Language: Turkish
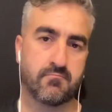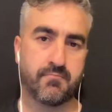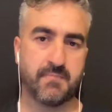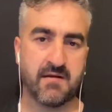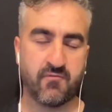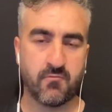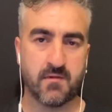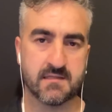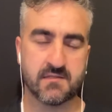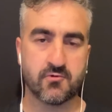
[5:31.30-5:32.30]

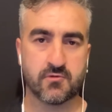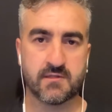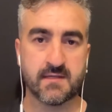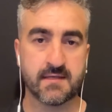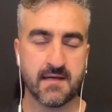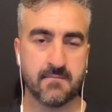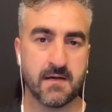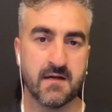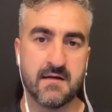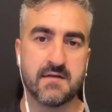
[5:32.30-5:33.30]
performansı da ortadaki
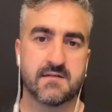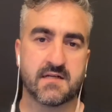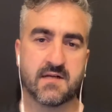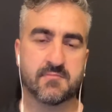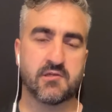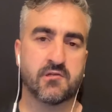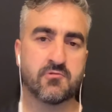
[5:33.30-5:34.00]
ama rakamsal